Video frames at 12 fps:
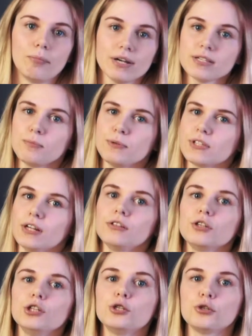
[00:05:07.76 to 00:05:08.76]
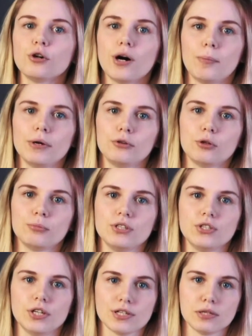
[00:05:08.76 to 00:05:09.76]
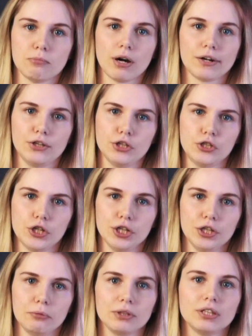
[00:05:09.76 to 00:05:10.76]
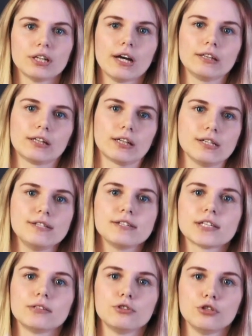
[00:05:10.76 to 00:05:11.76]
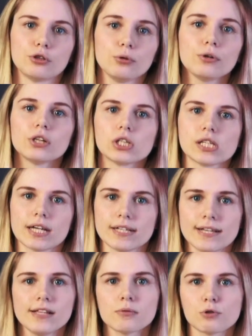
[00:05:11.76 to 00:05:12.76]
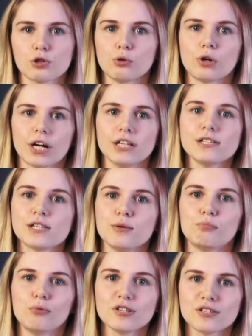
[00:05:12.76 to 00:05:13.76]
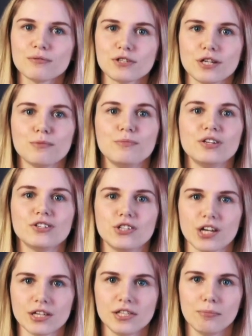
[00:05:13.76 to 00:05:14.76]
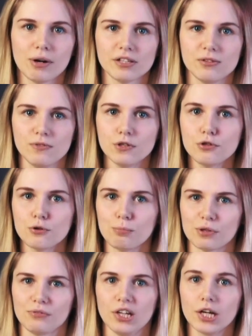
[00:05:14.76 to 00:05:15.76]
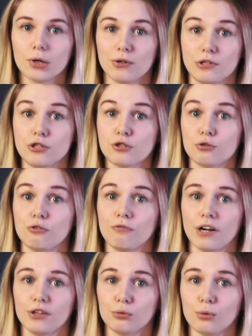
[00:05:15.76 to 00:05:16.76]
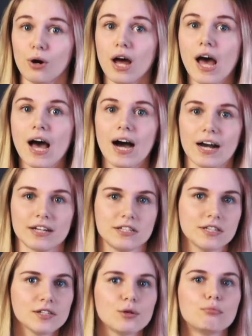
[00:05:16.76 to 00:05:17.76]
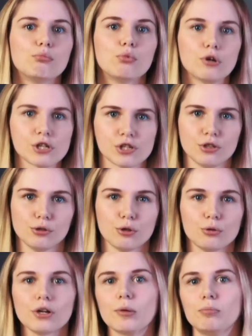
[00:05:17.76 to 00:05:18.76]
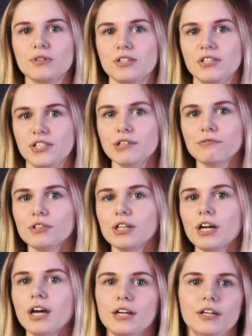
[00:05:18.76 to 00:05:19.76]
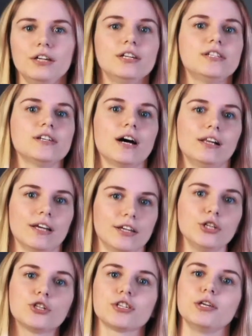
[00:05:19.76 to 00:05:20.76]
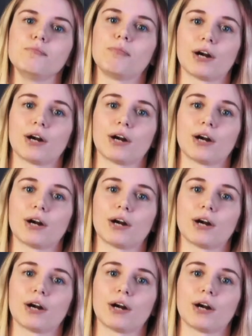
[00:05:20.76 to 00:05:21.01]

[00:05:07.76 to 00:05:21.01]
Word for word: База писала еще об одном интересном ограничении. Модератор российского ТикТока рассказал им, что украинским пользователям нельзя снимать видео про Великую Отечественную войну, а российским можно, но только позитивные и идеологически